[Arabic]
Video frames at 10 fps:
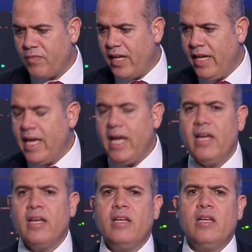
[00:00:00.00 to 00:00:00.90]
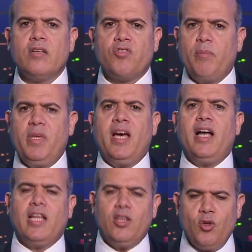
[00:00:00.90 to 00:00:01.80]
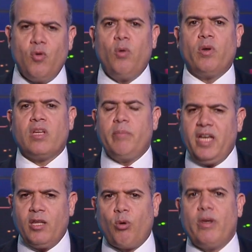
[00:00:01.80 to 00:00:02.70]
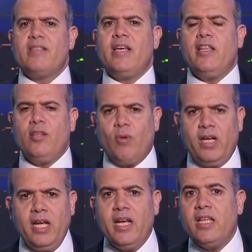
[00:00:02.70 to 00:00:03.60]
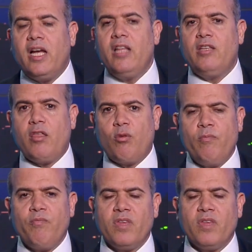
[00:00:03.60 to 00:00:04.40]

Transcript: حقيقه طبيعه الدول وطبيعه رؤساء الدول حين يتحدثوا